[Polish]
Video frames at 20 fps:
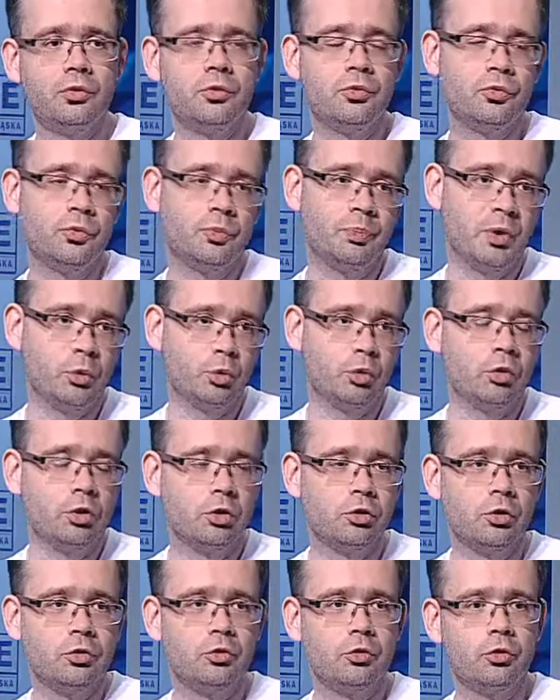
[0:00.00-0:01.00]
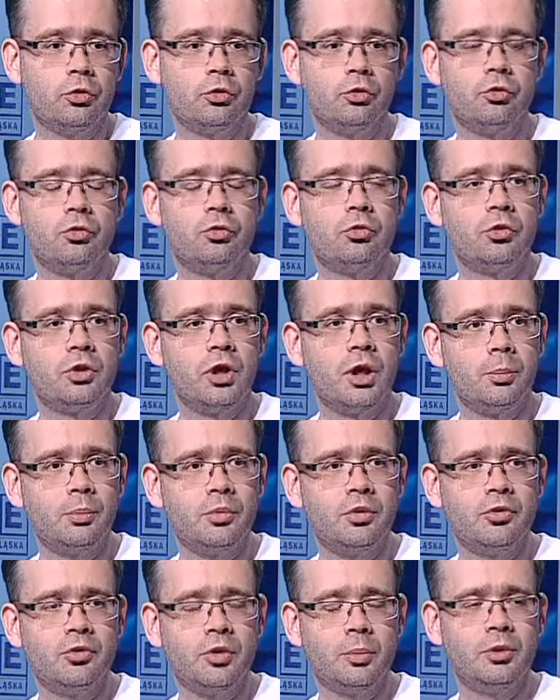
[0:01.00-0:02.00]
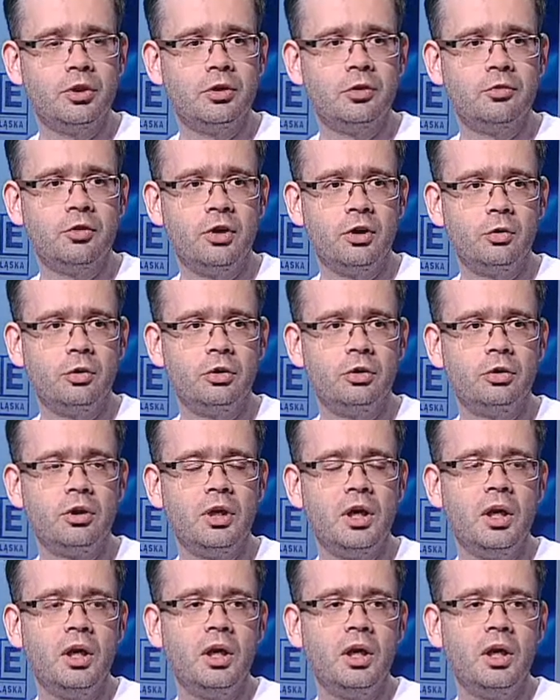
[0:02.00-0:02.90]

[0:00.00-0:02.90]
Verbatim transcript: w pełną gotowość tam zameldowały.